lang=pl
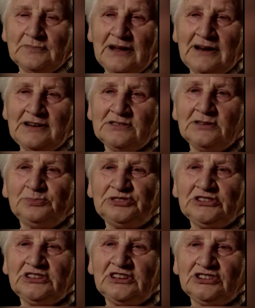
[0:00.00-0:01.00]
ale
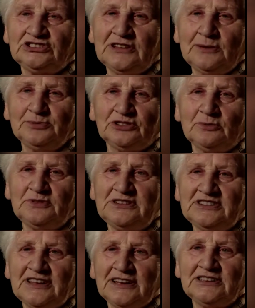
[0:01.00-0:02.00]
Niemcy kiedyś tam
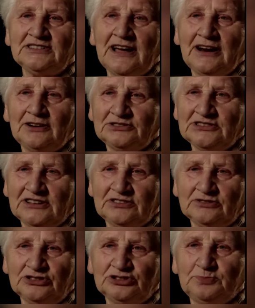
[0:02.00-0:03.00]
zrobili taki nalot na
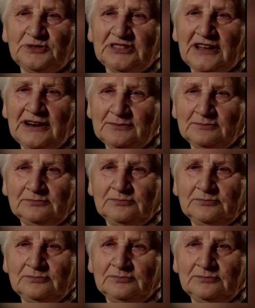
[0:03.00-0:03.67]
ten szpital.